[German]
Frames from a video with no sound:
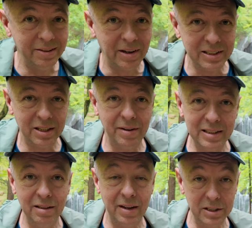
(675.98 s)
den
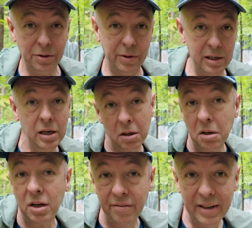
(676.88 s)
Wasserwandel, Wasserfall,
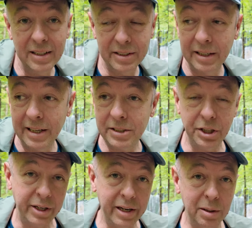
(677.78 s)
wenn das denn ist,
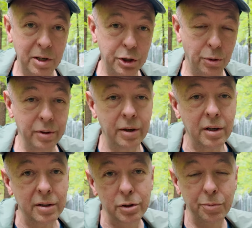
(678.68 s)
ich denke mal schon,
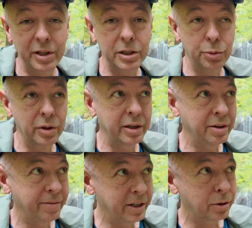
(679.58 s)
zumindest wurde er in
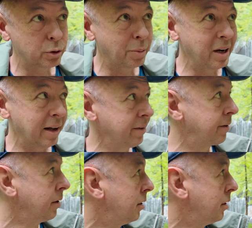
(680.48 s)
dem Video so benannt,